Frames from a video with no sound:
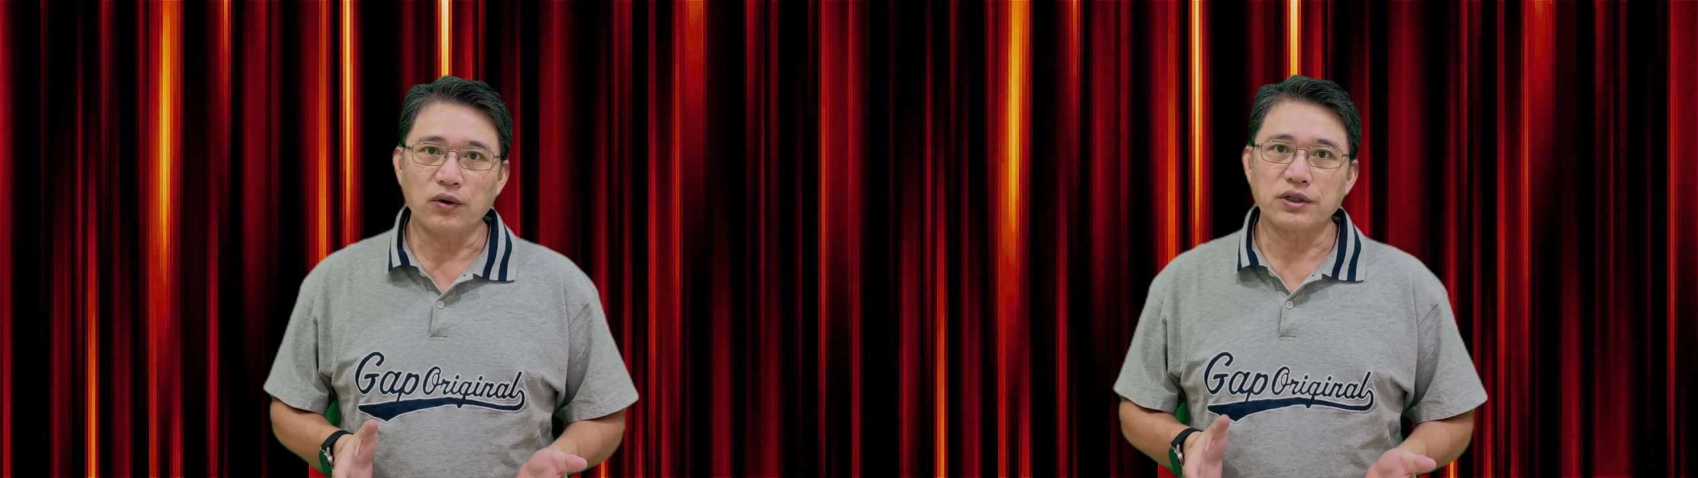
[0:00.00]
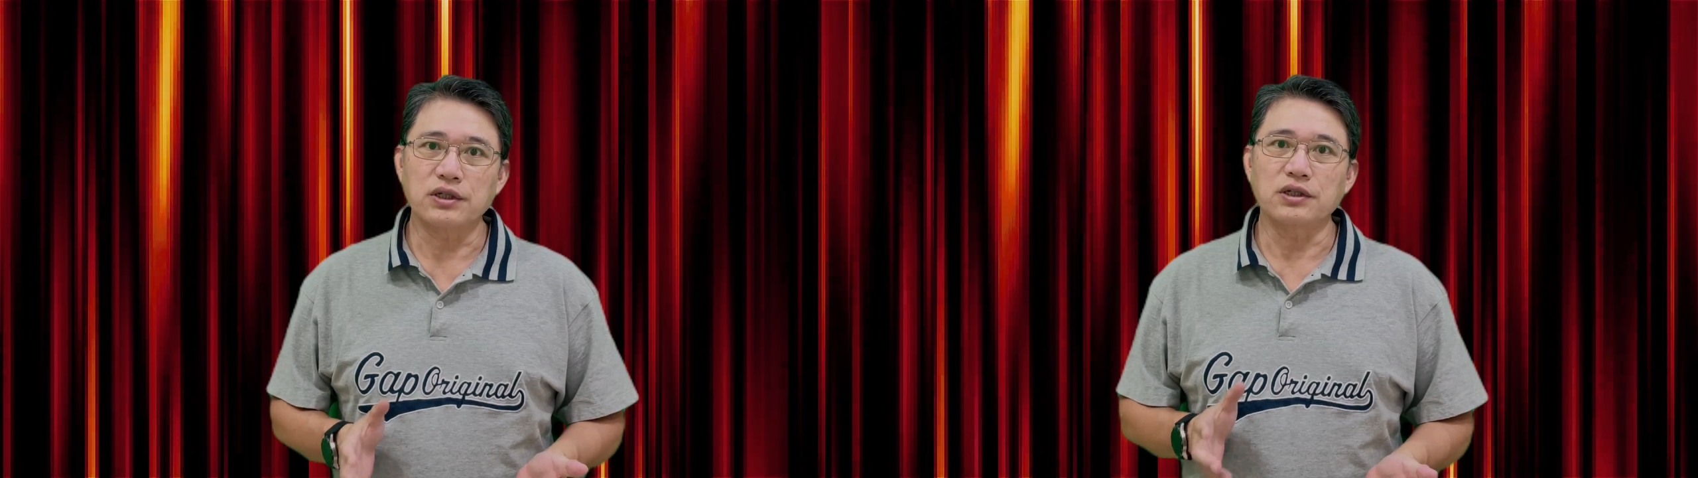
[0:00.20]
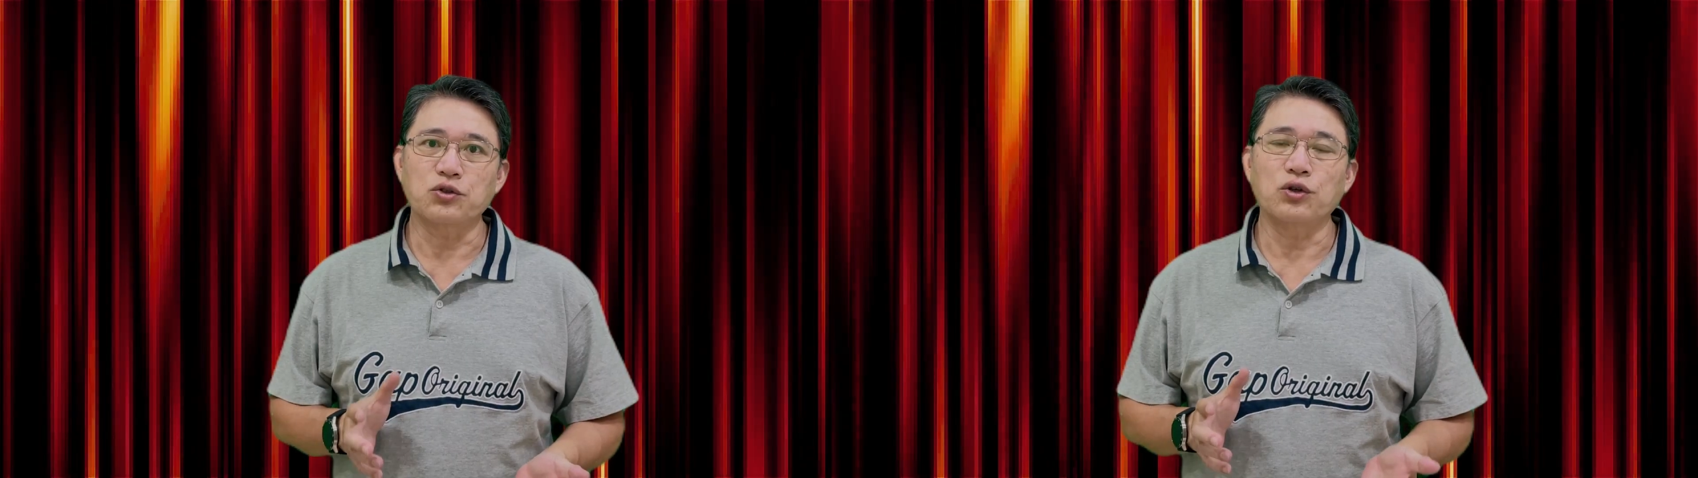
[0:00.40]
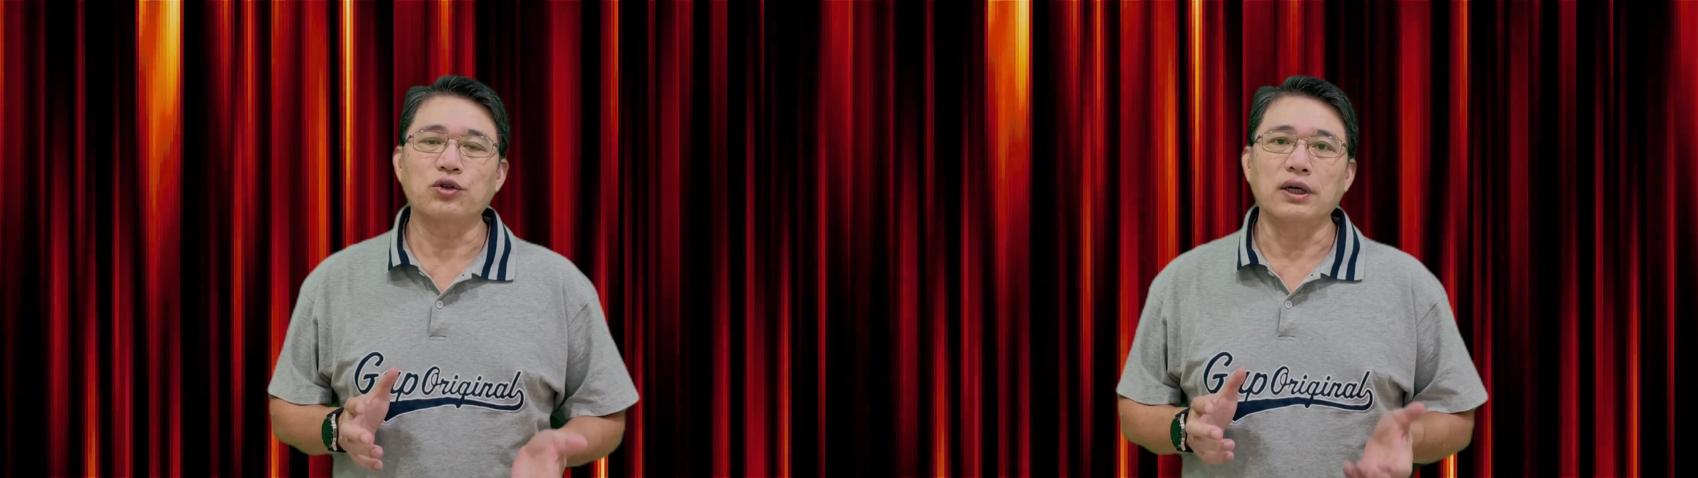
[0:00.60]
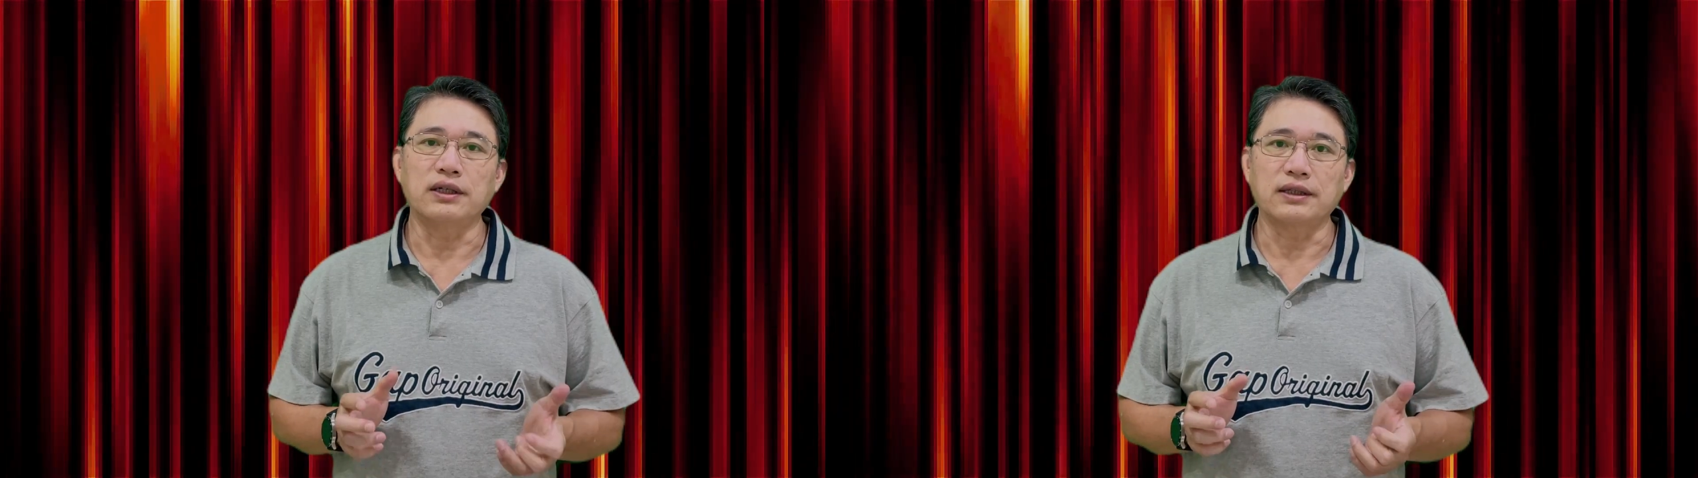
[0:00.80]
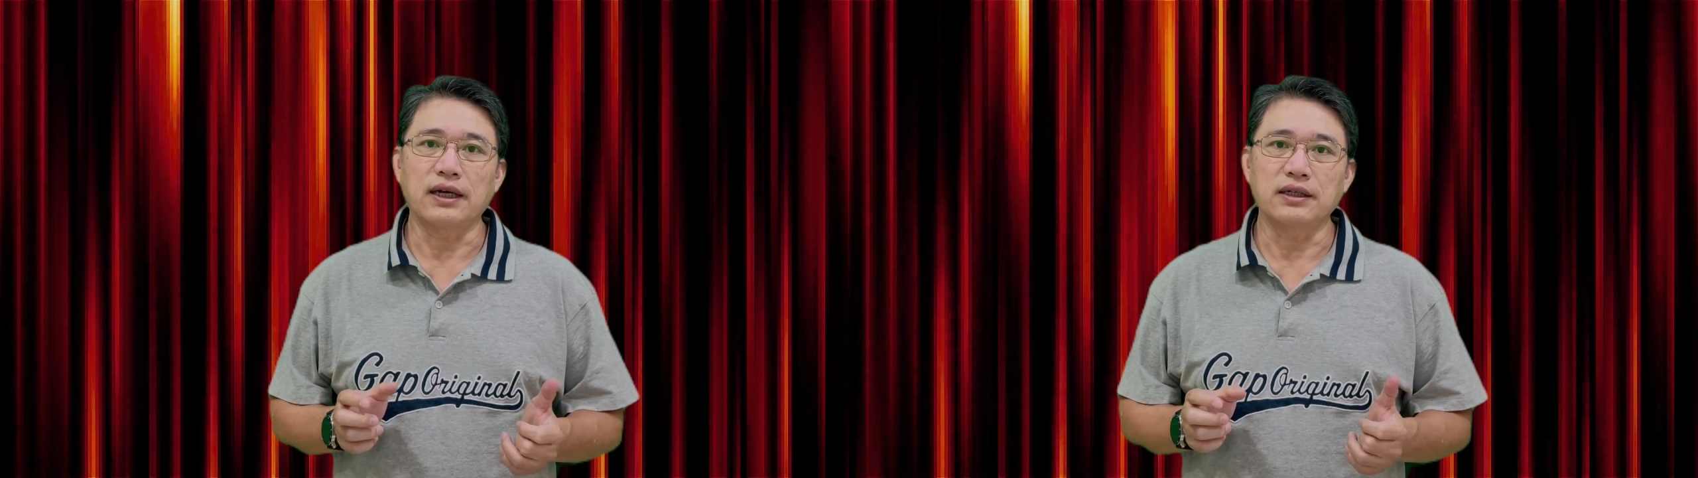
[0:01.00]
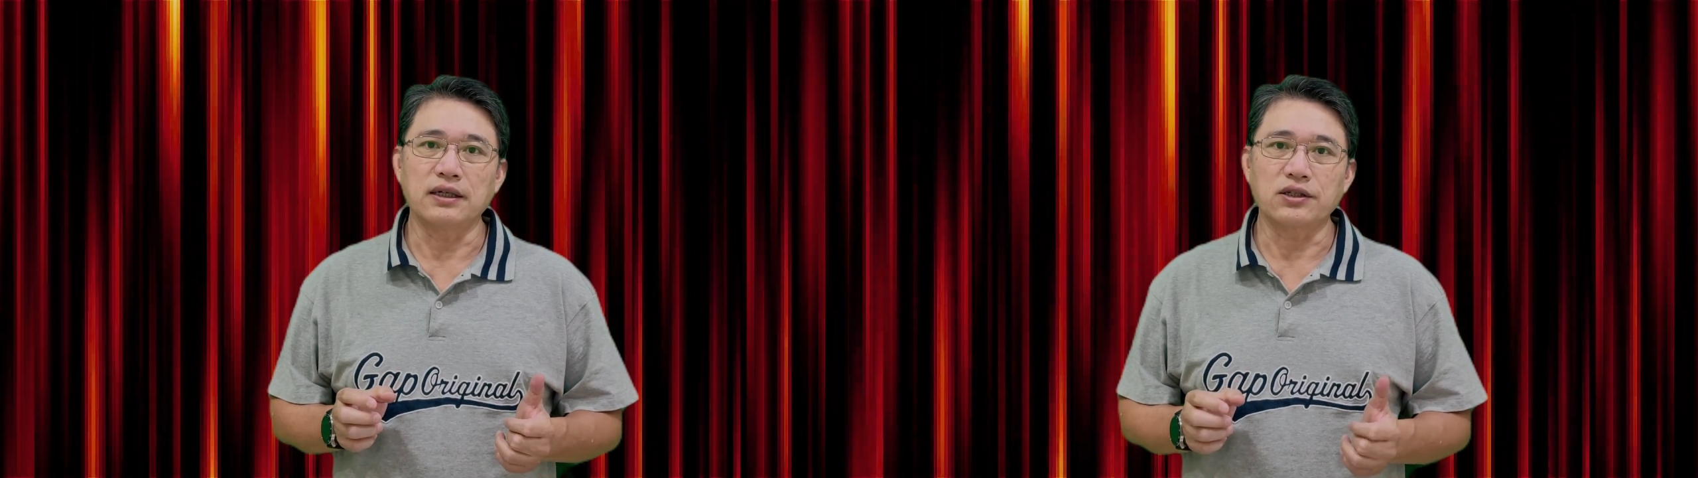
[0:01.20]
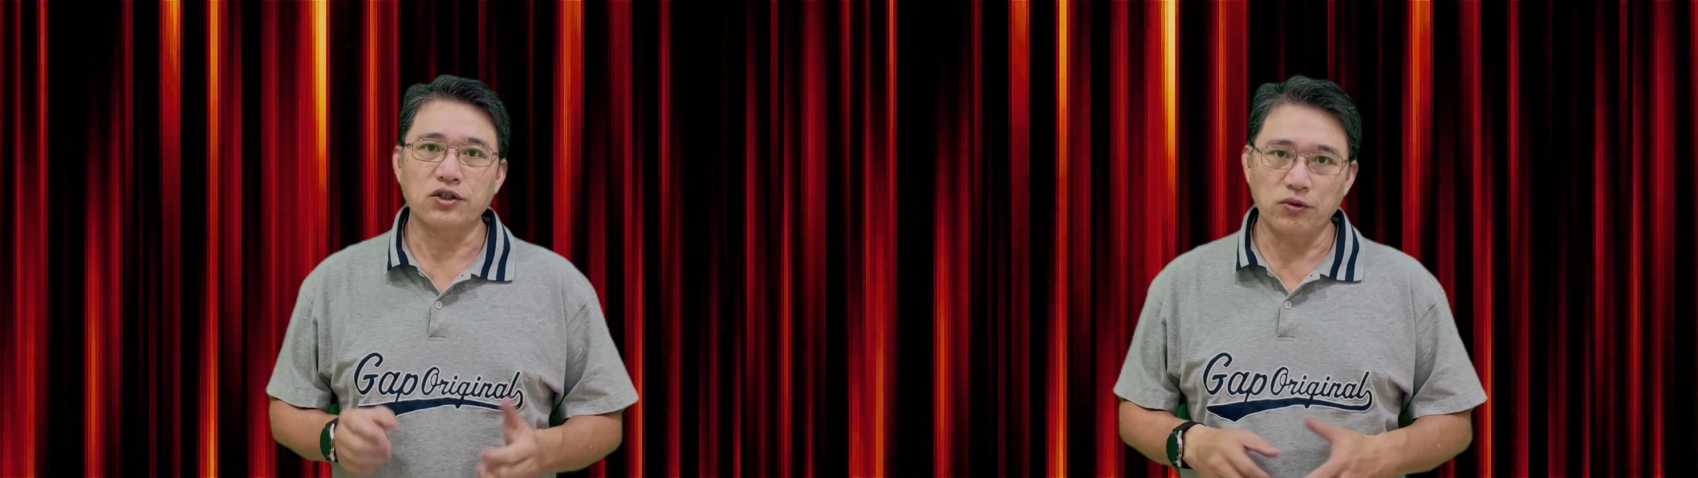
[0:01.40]
或是缩短了它
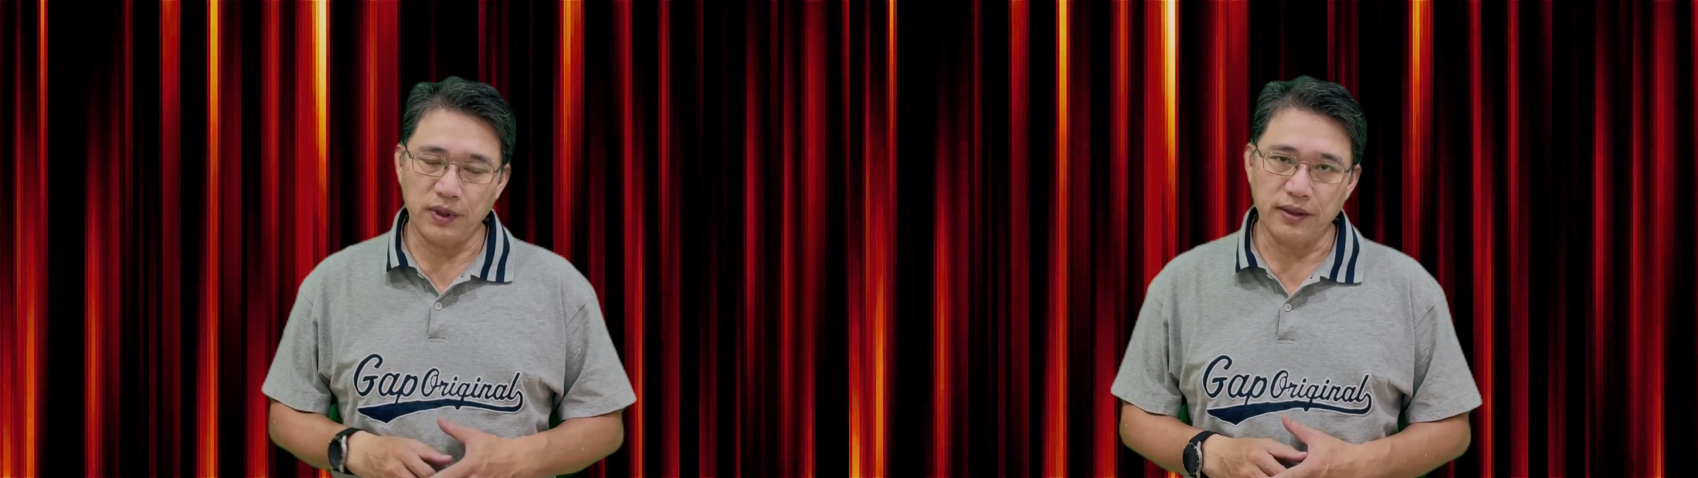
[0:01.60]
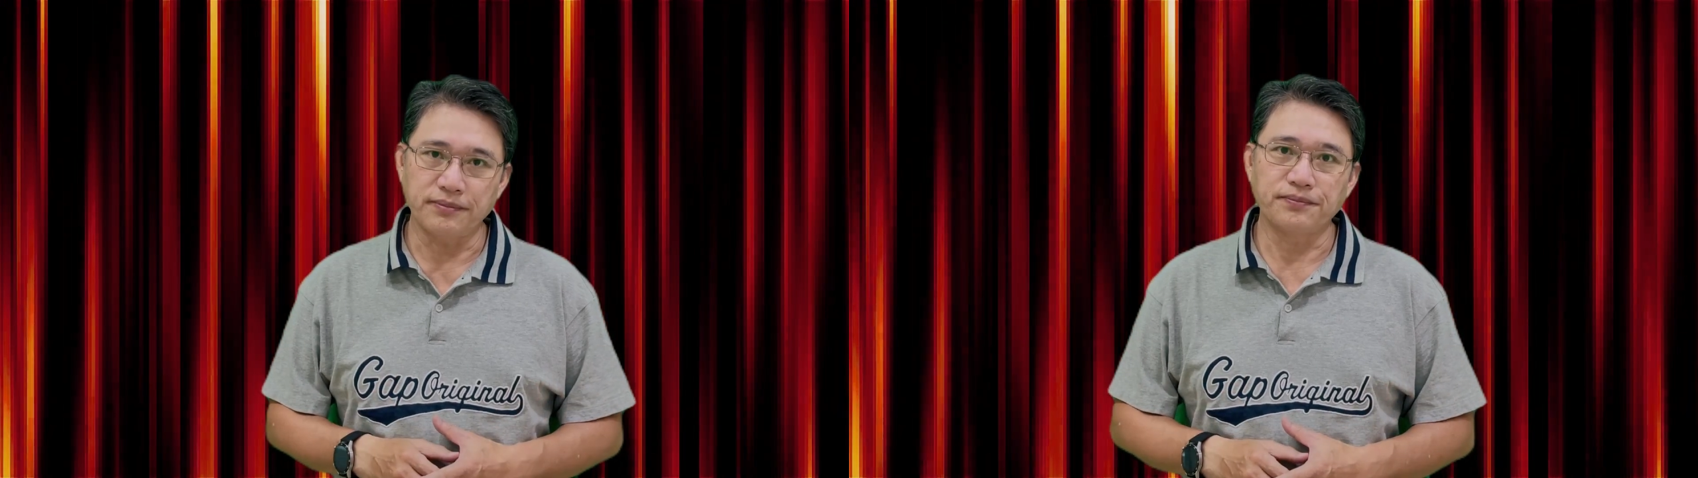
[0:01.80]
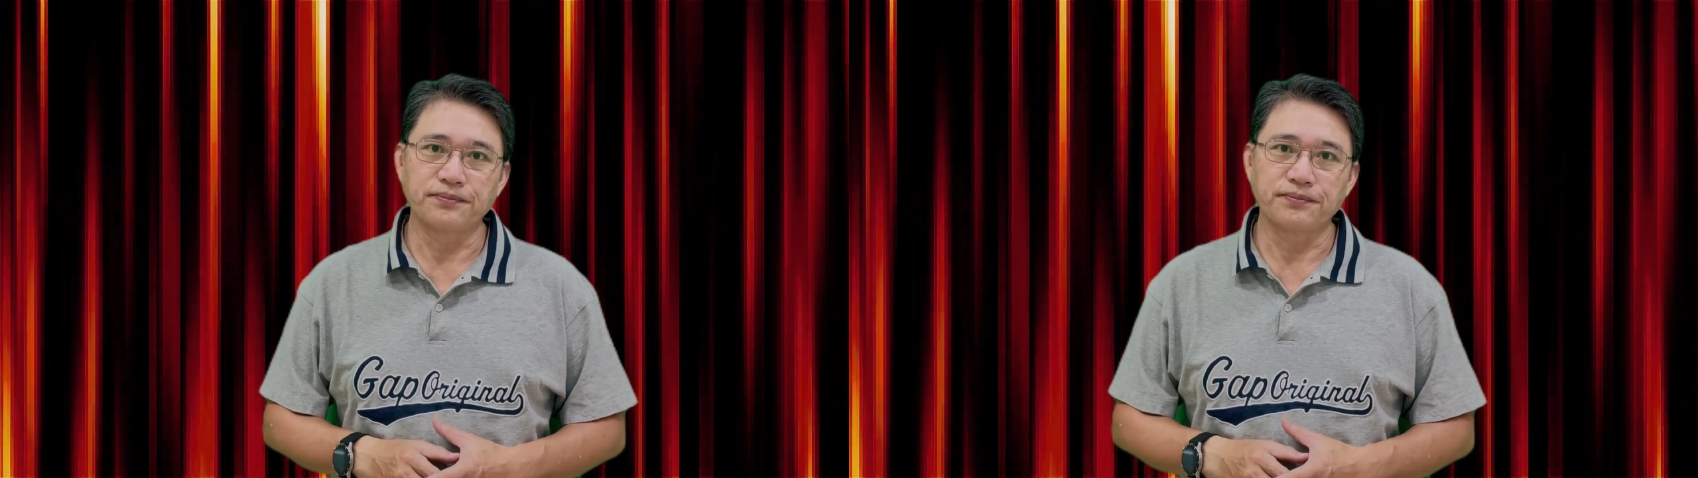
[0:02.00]
的寿命。